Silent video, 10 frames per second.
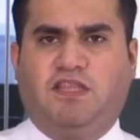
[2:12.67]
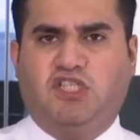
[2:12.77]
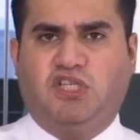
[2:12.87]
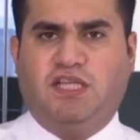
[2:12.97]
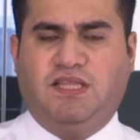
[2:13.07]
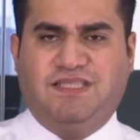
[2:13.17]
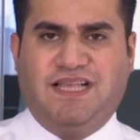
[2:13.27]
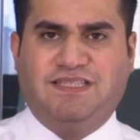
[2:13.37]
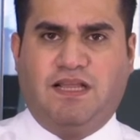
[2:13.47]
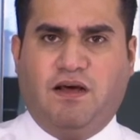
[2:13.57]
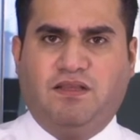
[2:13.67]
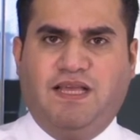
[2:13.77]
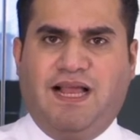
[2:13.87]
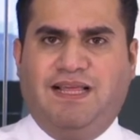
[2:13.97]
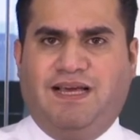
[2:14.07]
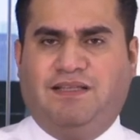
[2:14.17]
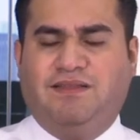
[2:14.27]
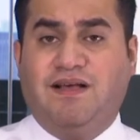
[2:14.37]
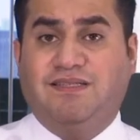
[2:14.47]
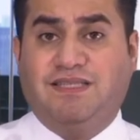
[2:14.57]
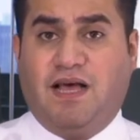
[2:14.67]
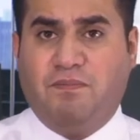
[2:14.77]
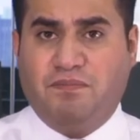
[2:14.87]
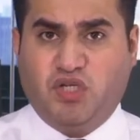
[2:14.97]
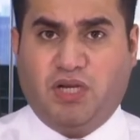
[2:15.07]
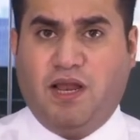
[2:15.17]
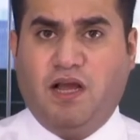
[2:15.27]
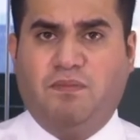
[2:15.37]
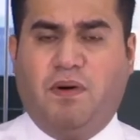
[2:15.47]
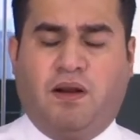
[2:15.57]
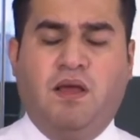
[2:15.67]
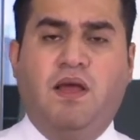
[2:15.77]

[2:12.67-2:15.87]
تشديد السياسة النقدية لإعطاء الزخم بشكل أكبر